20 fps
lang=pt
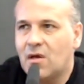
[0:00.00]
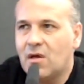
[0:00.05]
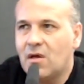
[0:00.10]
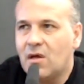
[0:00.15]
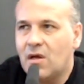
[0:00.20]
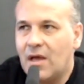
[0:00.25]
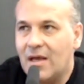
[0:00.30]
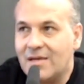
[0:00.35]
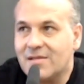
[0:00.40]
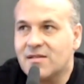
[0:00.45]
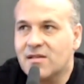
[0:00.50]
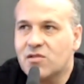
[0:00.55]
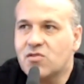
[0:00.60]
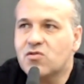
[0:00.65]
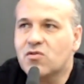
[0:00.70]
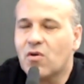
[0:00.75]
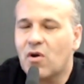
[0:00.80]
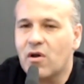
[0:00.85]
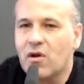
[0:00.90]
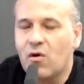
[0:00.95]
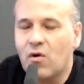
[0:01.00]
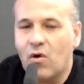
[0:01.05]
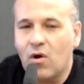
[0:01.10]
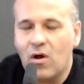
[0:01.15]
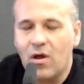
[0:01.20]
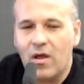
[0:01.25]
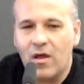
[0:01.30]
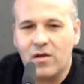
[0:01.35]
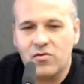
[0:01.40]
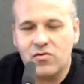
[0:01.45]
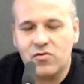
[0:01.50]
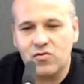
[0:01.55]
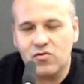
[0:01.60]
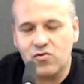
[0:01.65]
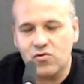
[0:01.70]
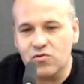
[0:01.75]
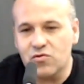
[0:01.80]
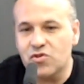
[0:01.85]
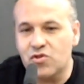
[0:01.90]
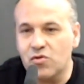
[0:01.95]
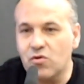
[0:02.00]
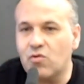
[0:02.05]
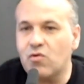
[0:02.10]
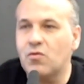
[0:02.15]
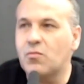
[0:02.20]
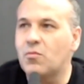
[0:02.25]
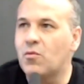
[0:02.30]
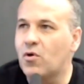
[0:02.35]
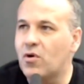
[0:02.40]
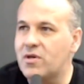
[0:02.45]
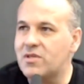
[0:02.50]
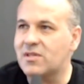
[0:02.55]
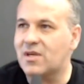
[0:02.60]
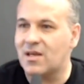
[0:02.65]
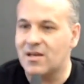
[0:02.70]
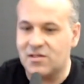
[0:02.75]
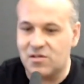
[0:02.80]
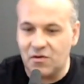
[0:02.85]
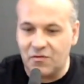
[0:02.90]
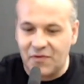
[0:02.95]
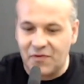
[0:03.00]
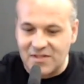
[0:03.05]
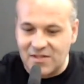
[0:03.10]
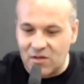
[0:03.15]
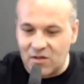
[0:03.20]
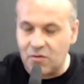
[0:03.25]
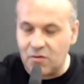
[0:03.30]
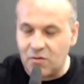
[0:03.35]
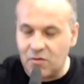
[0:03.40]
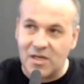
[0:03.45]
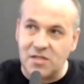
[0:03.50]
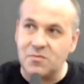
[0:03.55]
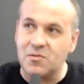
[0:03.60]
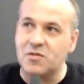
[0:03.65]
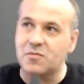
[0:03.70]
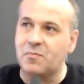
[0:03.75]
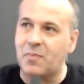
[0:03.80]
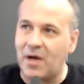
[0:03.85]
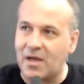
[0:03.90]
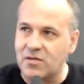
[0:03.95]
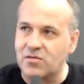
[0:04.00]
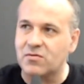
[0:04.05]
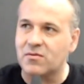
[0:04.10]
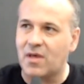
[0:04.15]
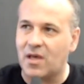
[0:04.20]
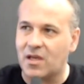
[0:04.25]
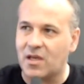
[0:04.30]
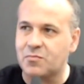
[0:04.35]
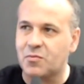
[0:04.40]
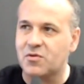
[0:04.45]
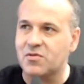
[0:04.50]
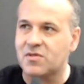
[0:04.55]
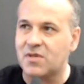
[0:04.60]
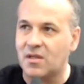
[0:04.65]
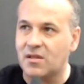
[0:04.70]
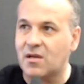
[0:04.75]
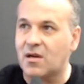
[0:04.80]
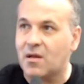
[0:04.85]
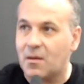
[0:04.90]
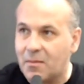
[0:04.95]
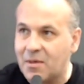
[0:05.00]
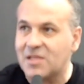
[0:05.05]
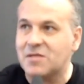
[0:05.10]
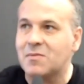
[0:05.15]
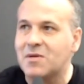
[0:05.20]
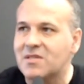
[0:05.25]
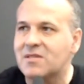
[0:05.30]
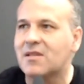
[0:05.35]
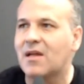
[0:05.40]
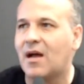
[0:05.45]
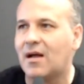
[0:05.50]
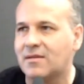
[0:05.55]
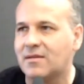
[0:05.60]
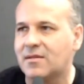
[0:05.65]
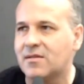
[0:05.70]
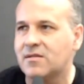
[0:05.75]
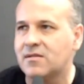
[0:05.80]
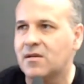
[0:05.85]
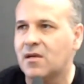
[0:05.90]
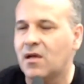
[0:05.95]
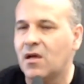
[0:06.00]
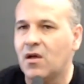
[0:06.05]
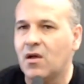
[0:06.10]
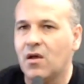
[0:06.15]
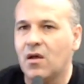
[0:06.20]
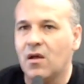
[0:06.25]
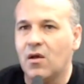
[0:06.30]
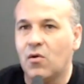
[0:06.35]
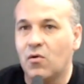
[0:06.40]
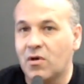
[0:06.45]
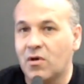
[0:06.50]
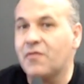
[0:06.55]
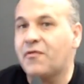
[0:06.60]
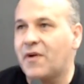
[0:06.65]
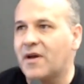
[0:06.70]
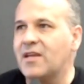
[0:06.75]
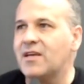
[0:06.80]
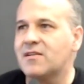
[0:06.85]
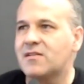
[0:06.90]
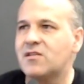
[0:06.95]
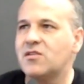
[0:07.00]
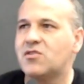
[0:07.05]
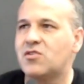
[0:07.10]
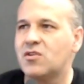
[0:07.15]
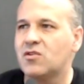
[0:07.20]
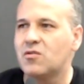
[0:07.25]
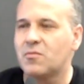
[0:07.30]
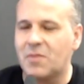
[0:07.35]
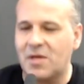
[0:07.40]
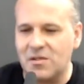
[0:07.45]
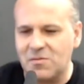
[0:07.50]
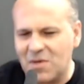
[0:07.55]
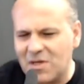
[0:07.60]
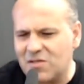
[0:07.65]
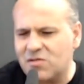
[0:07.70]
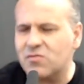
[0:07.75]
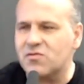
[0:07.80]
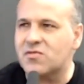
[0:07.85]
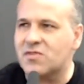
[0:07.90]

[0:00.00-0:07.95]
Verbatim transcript: essa história. Ou, é, surgiu rumores que eles iam fazer no mesmo espaço na Expo Center, nas mesmas datas, Sim. o que faria sentido mesmo é eles não se